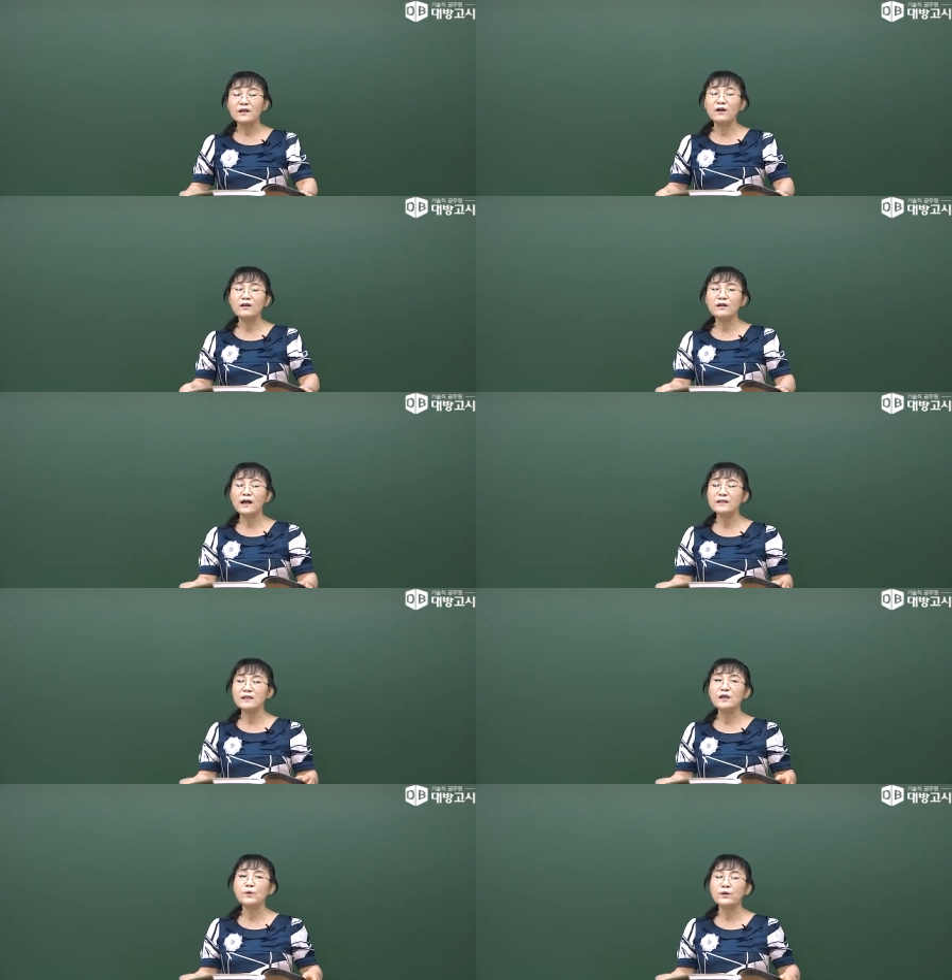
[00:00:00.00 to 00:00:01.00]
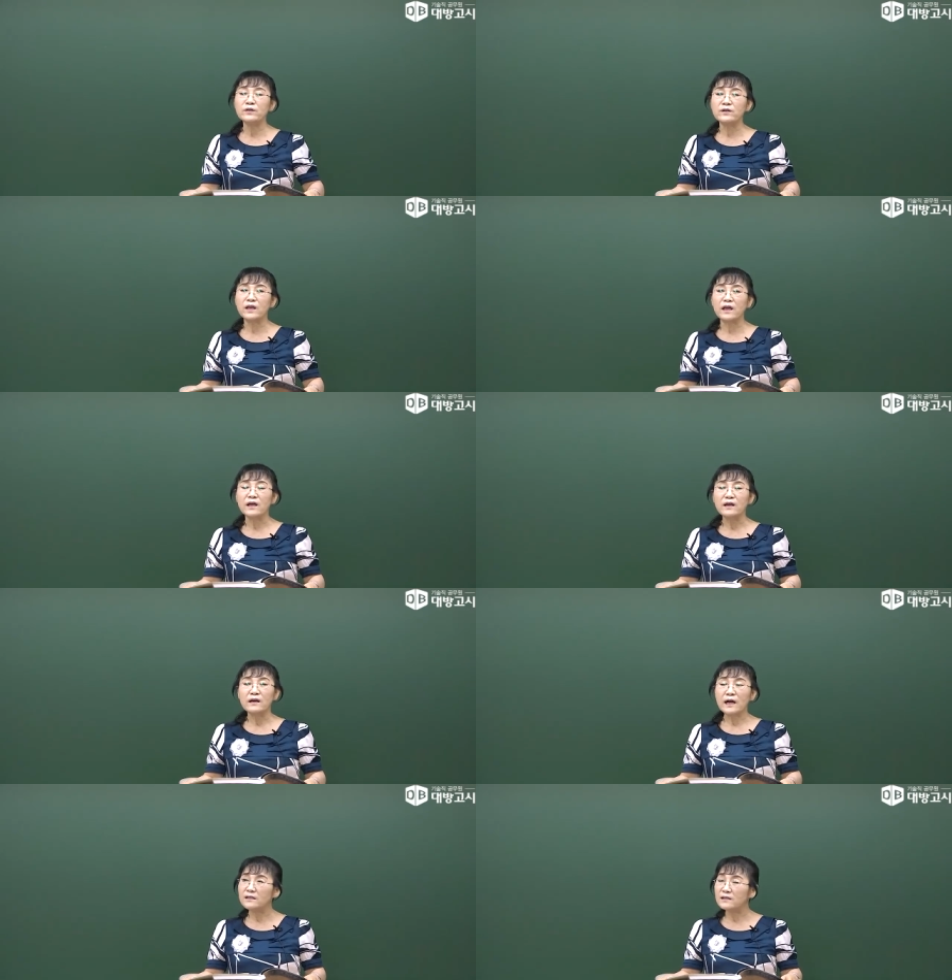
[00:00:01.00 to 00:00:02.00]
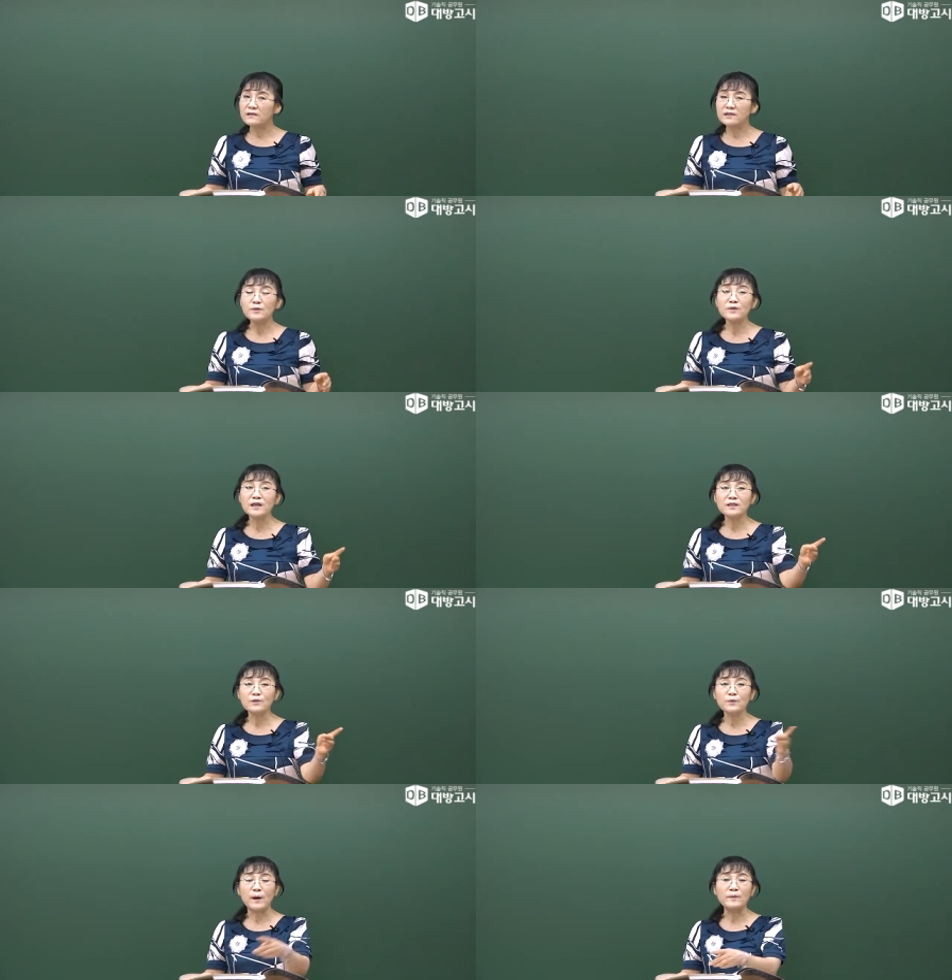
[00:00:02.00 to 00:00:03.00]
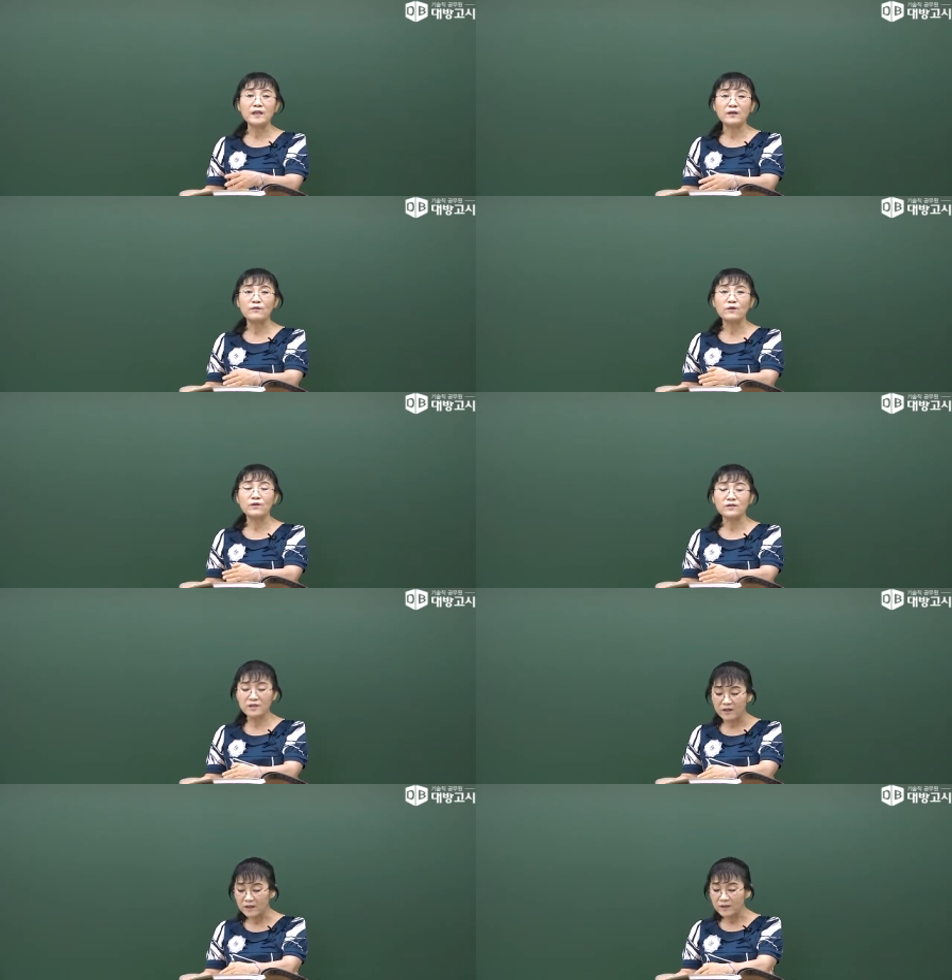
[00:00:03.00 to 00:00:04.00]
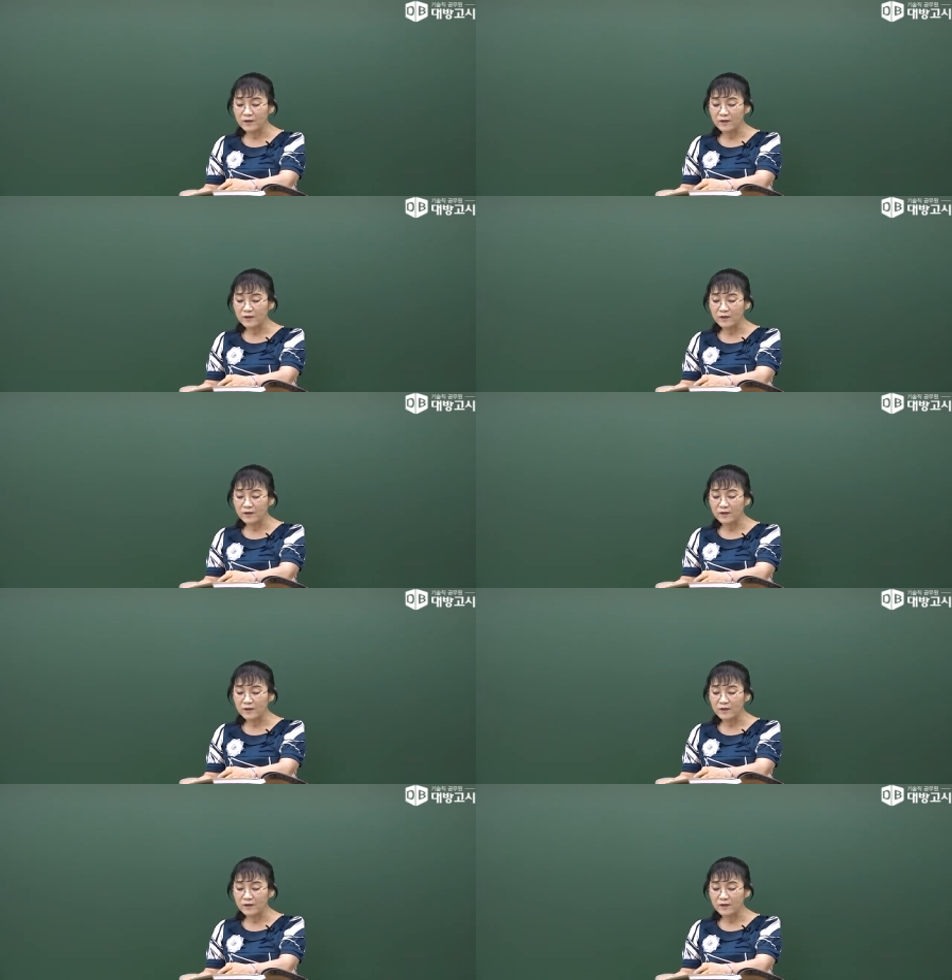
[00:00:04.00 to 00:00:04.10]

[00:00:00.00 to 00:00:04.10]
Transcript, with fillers: 열한 7, 8개 한 스무 개 정도 법을 다룰 거거든요.